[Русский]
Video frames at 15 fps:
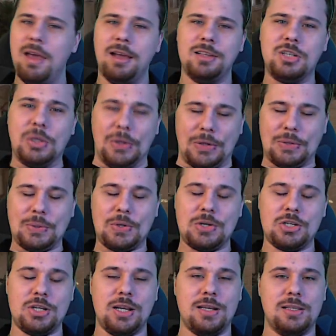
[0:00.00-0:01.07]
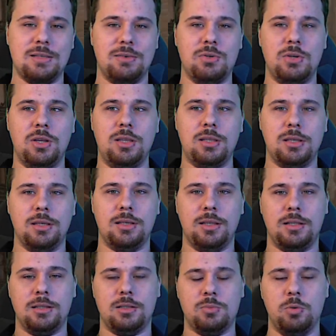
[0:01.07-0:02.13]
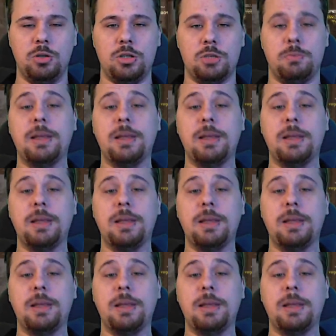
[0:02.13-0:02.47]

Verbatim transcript: человек, который шарит за все это, и когда ты смотришь,